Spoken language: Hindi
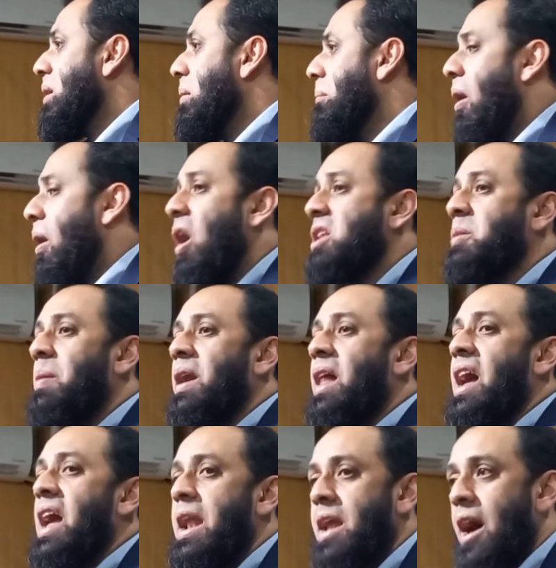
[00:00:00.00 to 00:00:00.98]
बहुत बड़ा
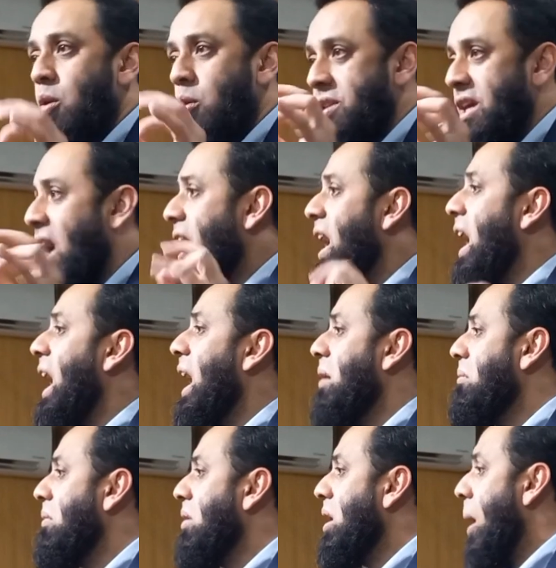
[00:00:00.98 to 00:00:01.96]
एन आर ओ दिया है
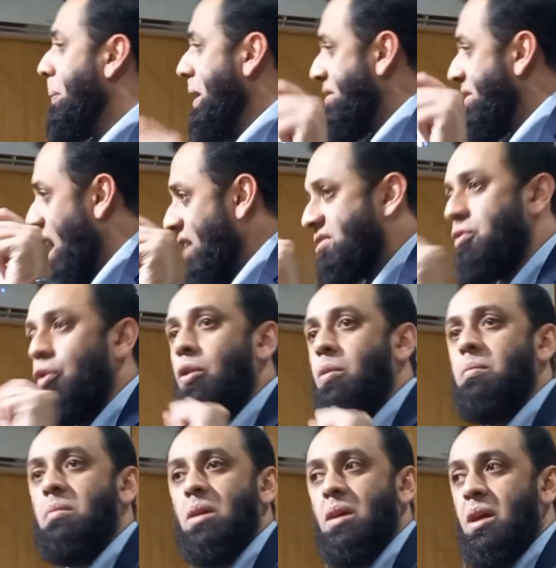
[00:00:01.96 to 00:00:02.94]
अपनी सास को
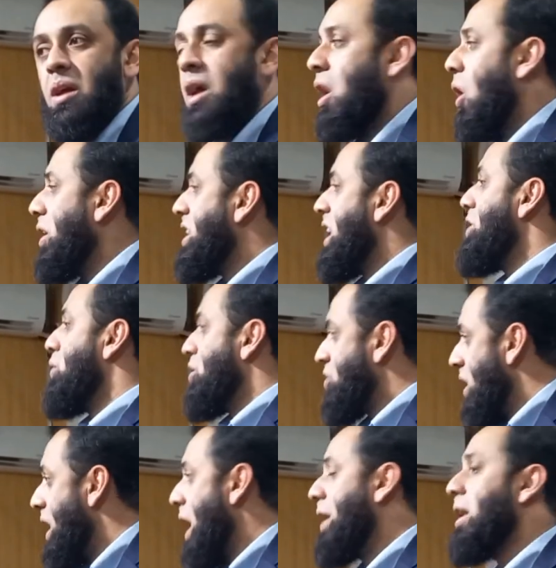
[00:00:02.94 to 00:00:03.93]
और ये
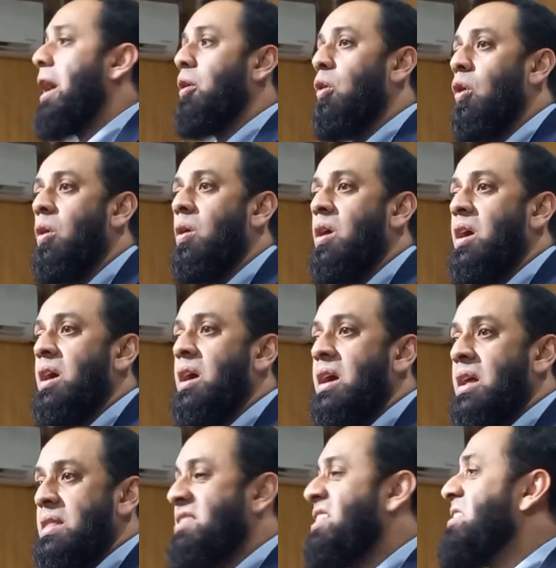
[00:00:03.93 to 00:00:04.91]
जुडिशल एन आर ओ
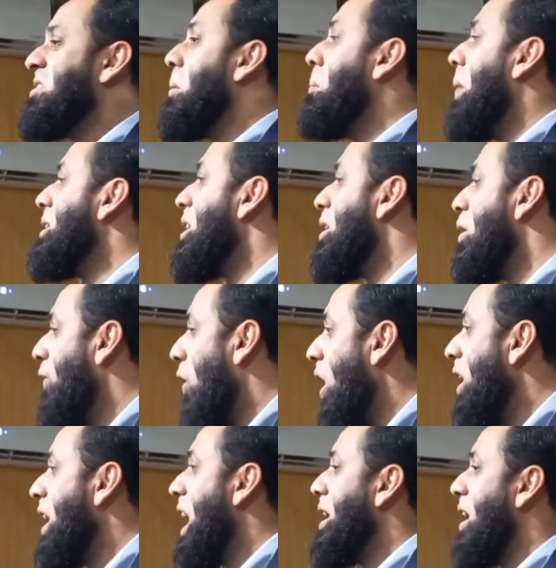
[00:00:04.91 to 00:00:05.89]
दिस इज़ द मदर ऑफ
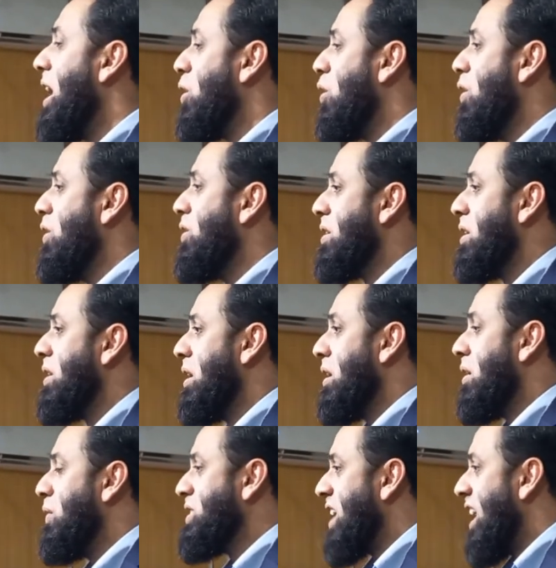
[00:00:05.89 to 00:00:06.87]
ऑल एन आर ओज
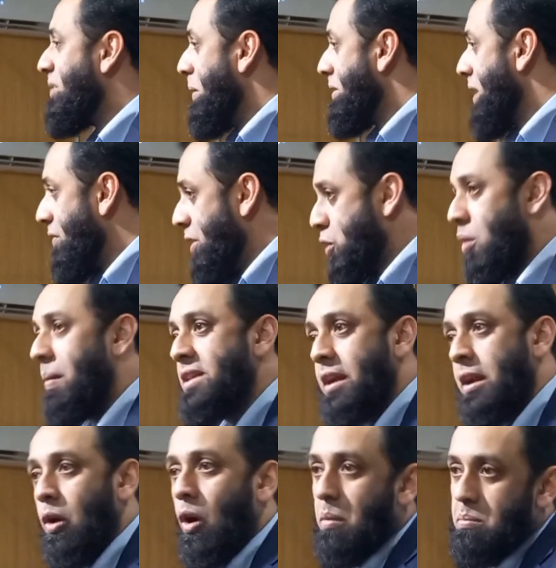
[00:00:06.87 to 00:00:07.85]
विच हैज़ बिन गिवन टू अ
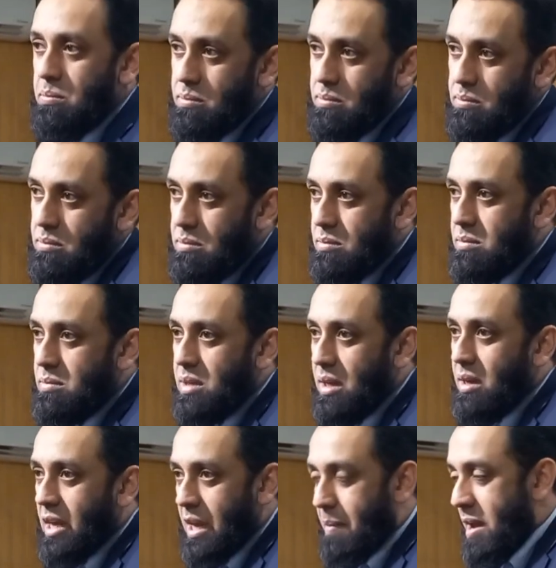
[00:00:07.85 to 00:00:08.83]
मदर इन लॉ
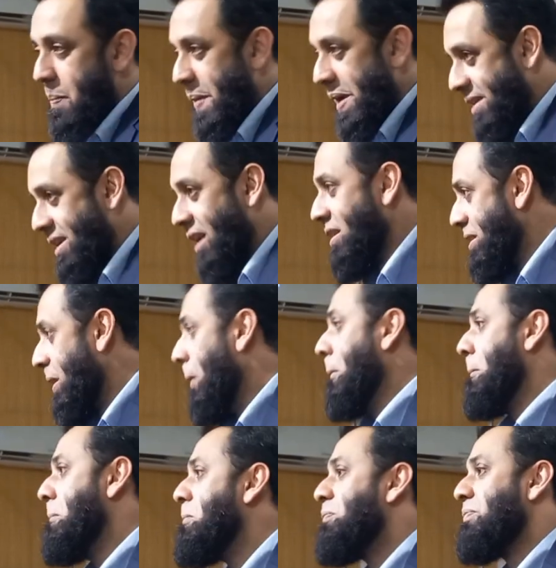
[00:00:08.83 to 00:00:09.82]
ये मैं रिपीट कर देता हूँ
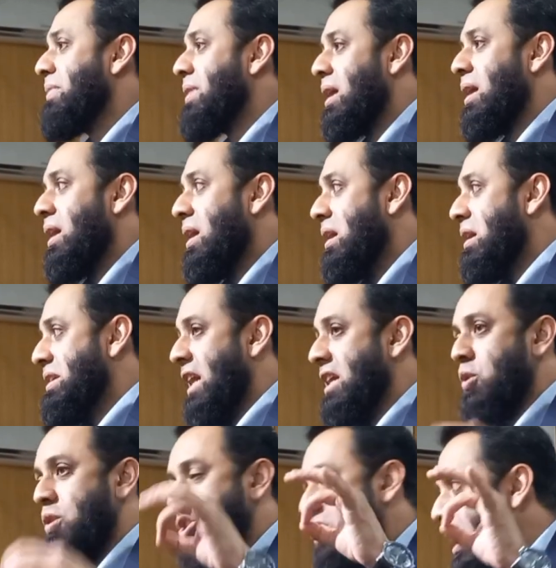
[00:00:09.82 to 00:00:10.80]
ये
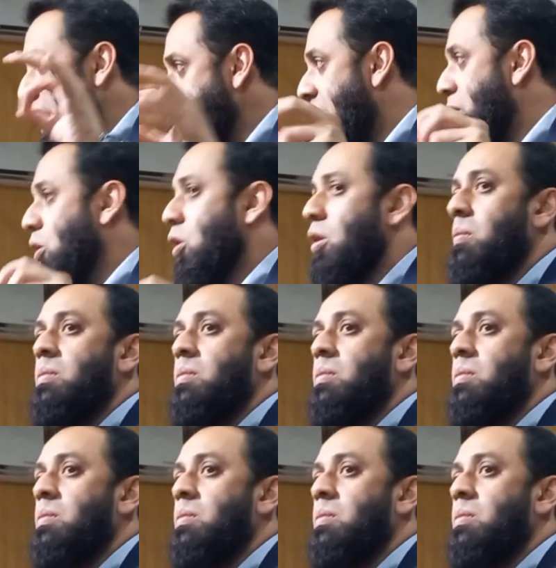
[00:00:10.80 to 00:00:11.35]
जुडिशल एन आर ओ